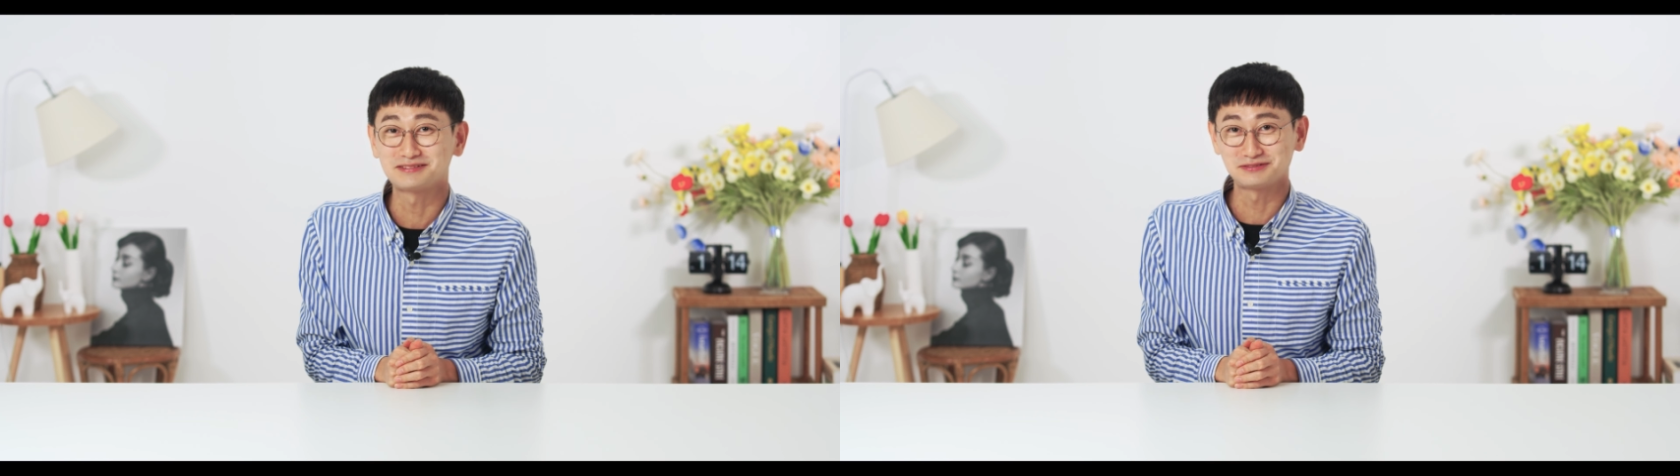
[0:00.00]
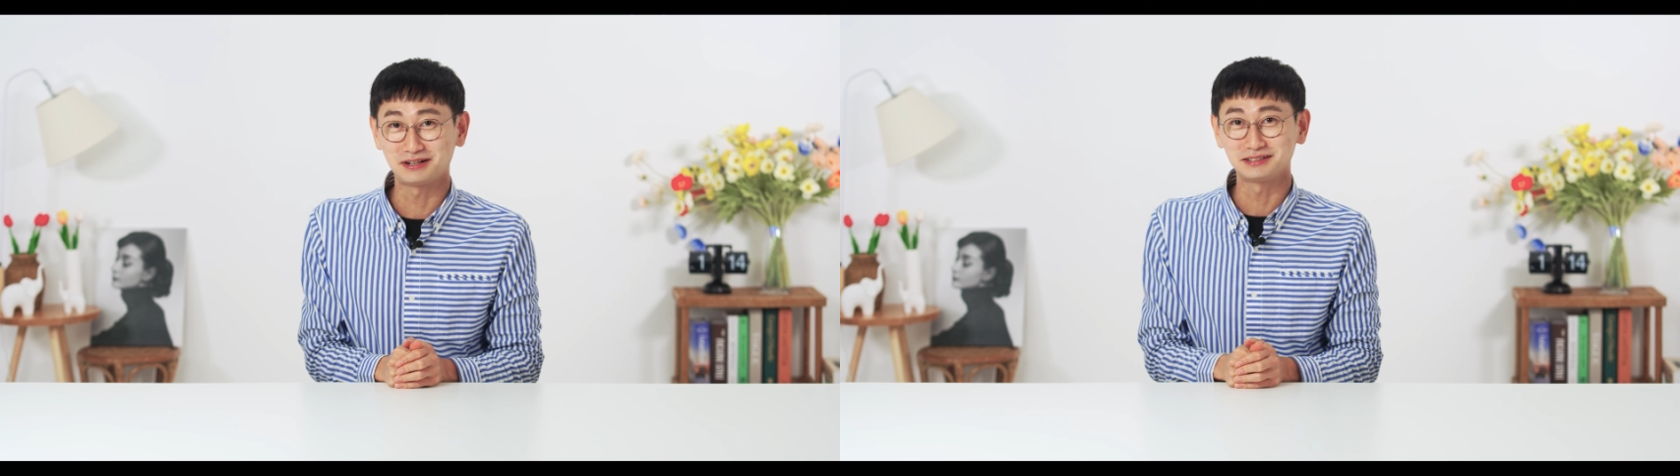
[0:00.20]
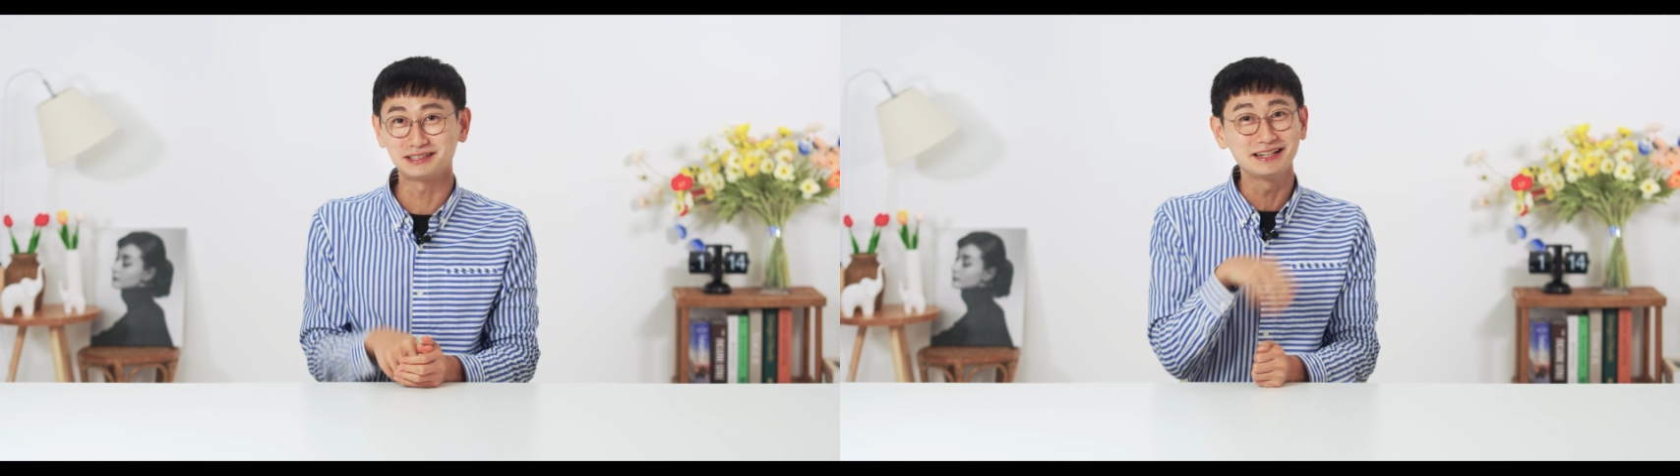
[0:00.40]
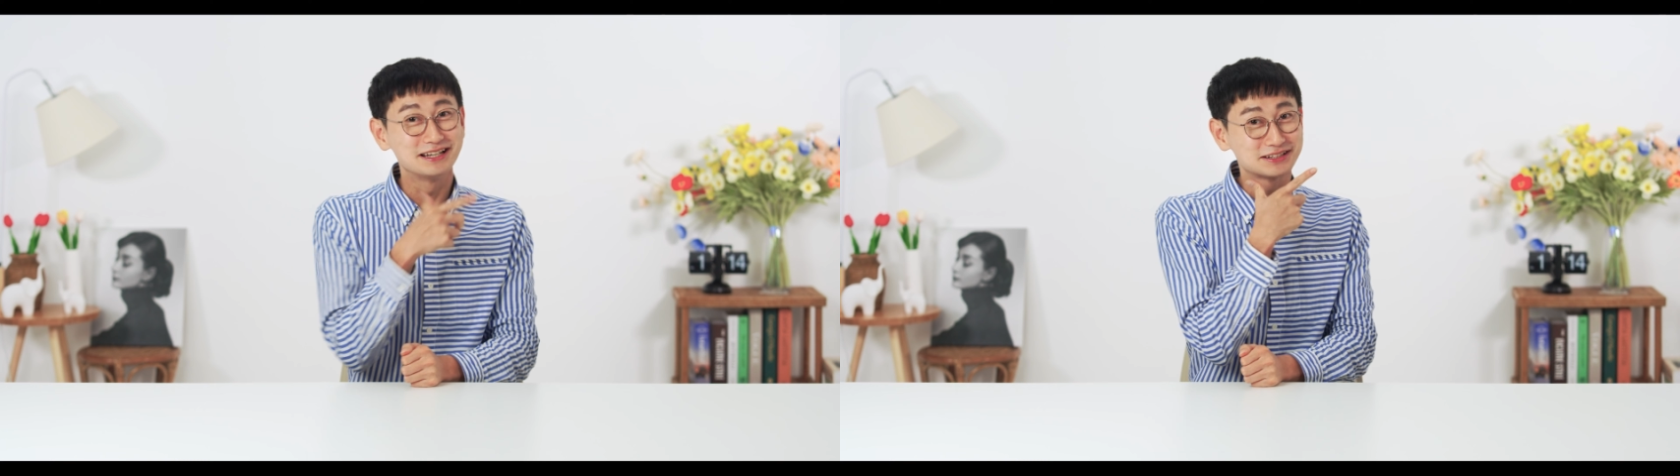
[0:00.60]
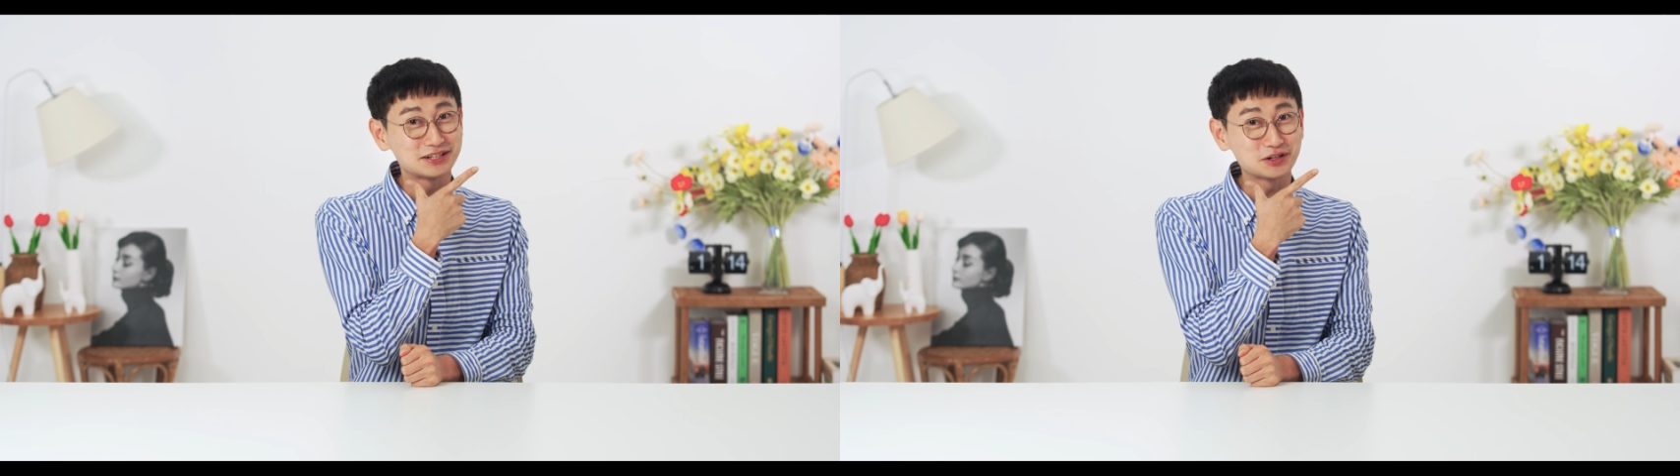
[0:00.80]
지금까지
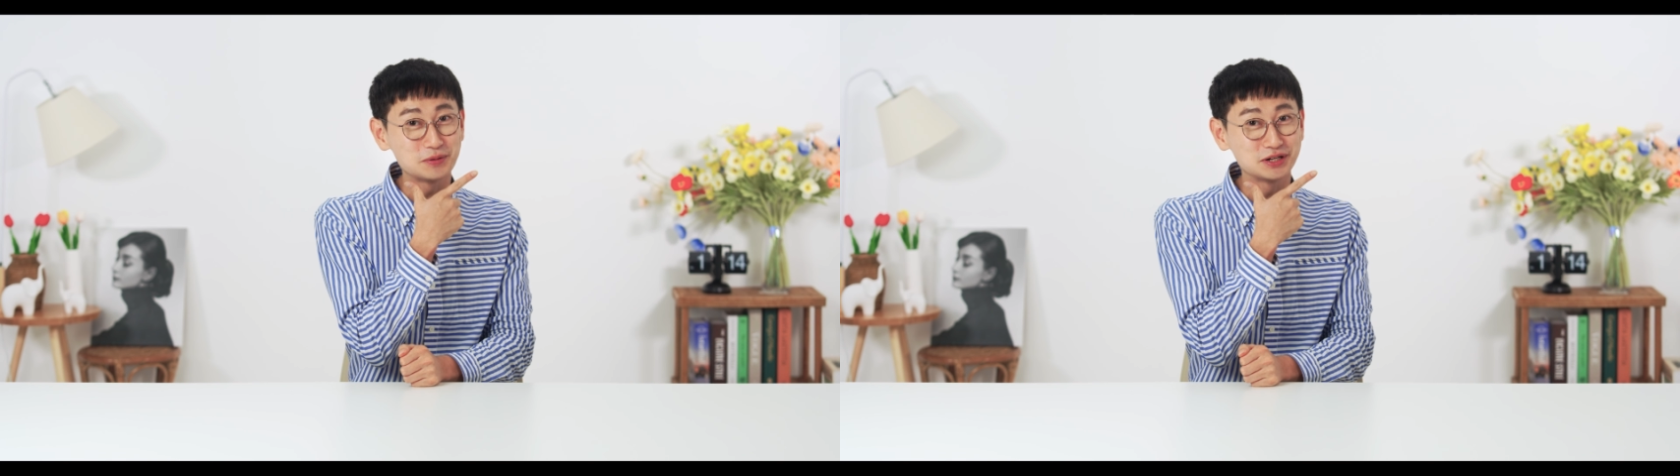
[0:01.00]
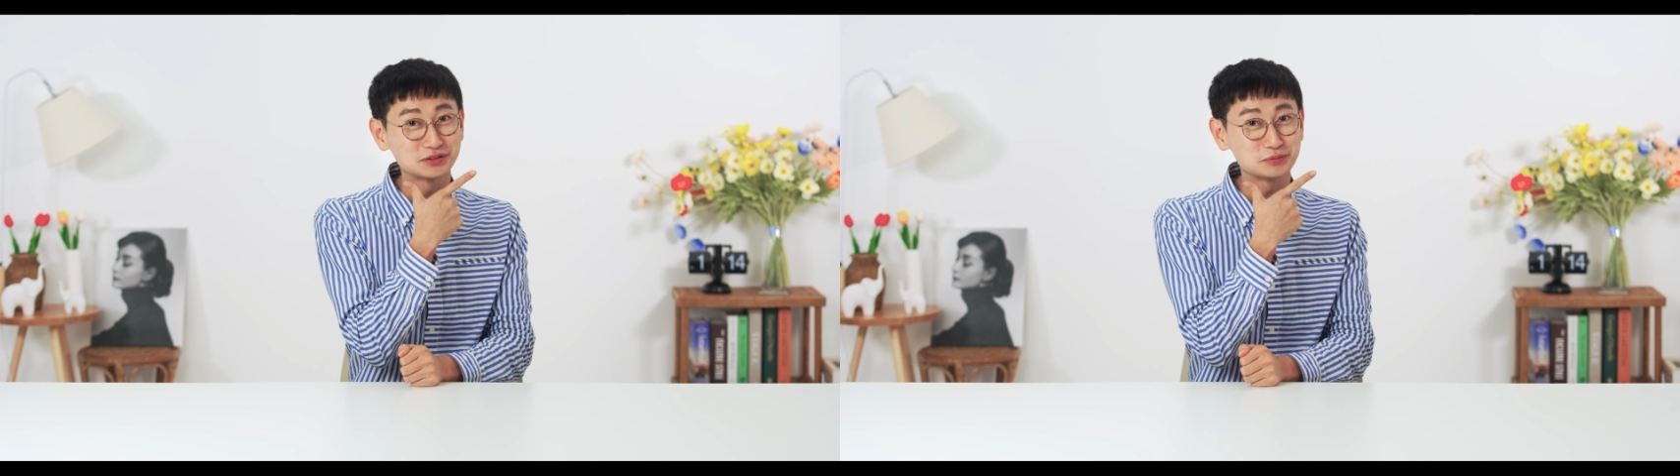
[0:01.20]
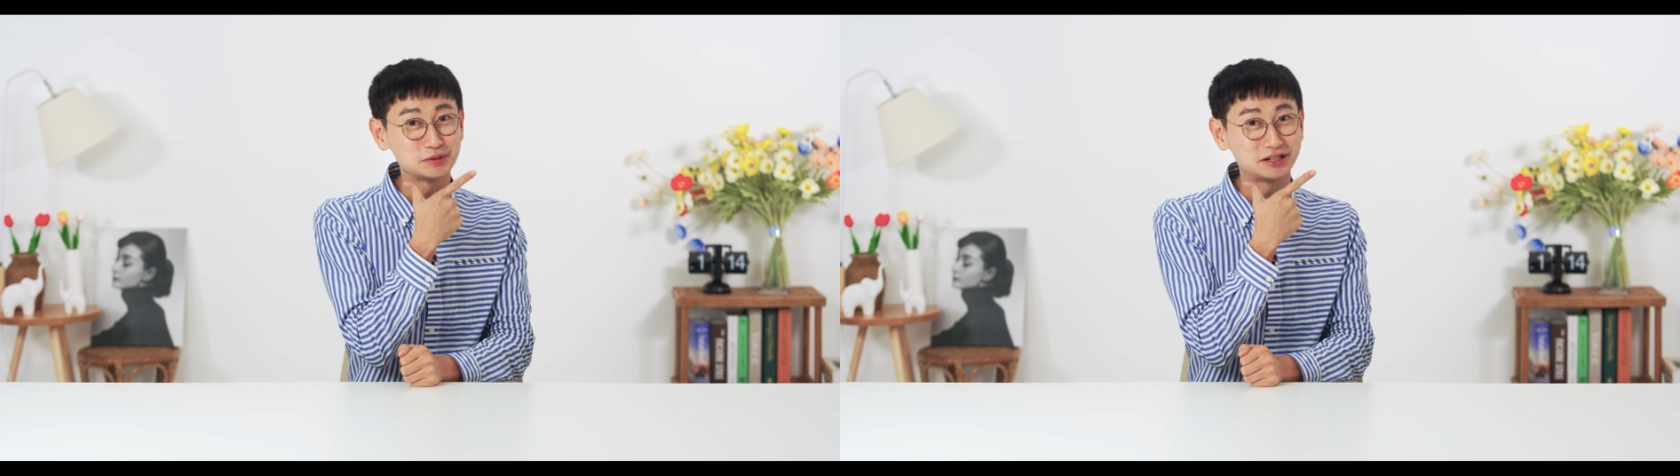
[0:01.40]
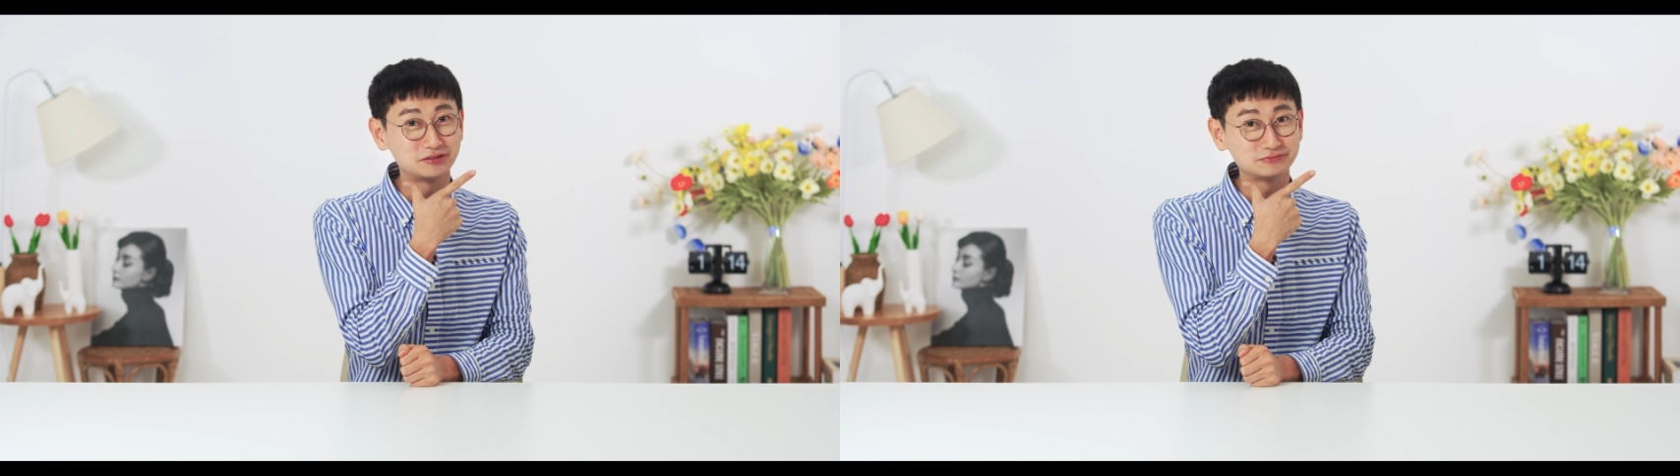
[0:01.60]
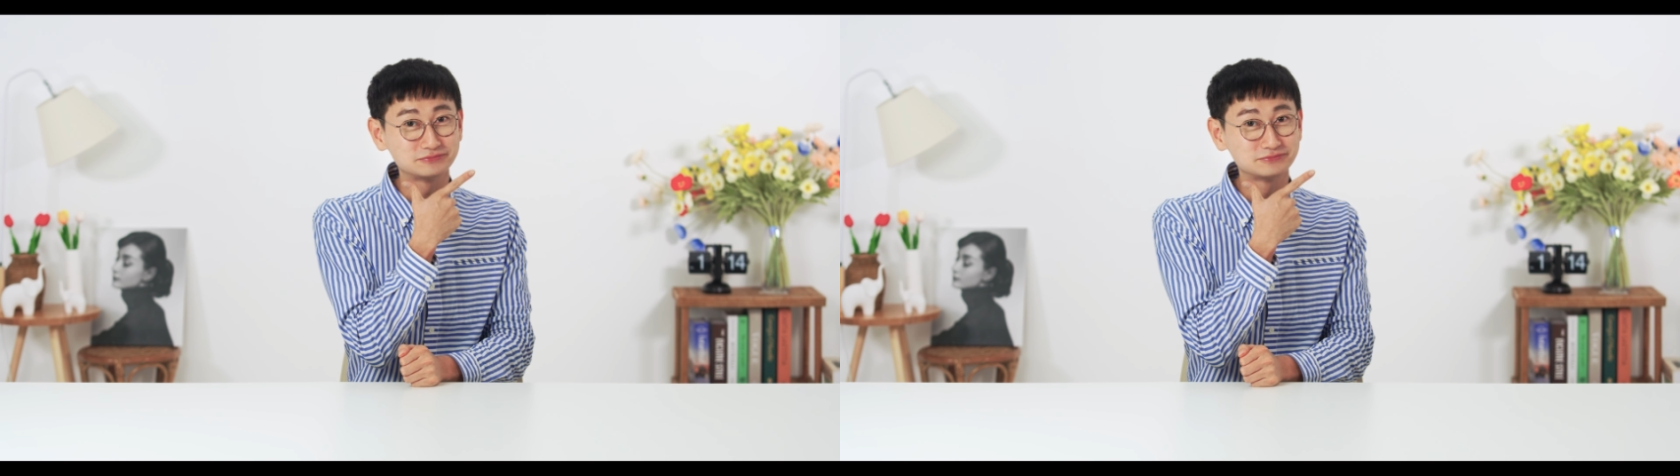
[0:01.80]
체크맨이었습니다.